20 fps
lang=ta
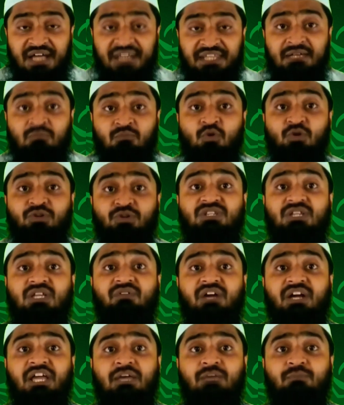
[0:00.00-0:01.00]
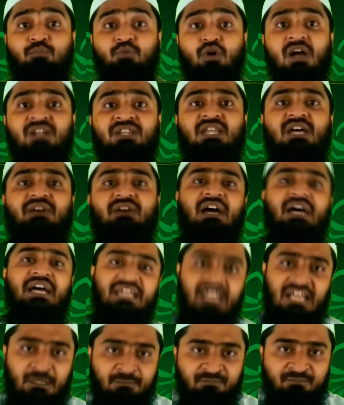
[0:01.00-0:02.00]
அந்த மூத்தவரை புகழ்ந்த
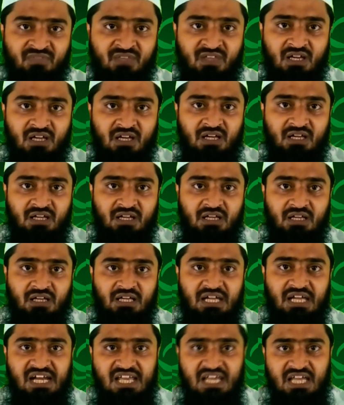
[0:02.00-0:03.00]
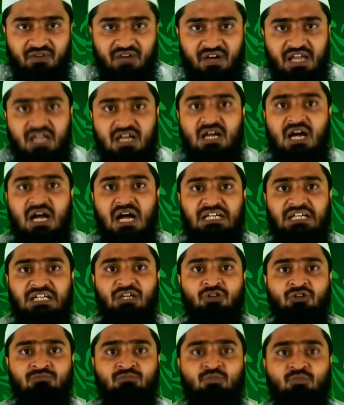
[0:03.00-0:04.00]
வகையில் எளியவரை
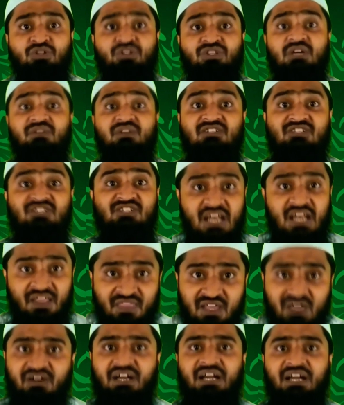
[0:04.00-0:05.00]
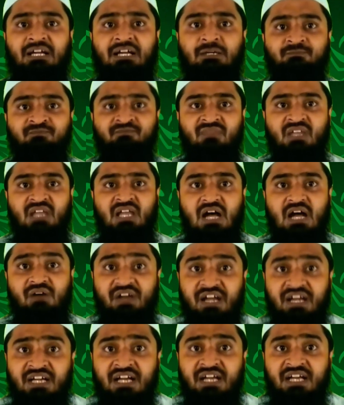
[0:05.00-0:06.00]
காட்டியும் மூத்தவர் சிறந்தவர்
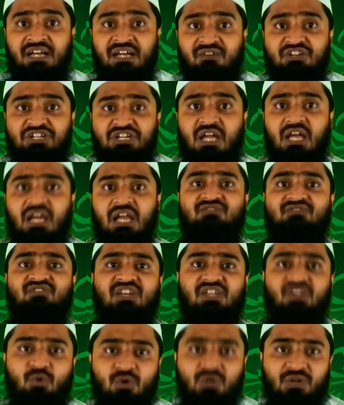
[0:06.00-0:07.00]
அவர் என்னென்ன விஷயங்களை செய்து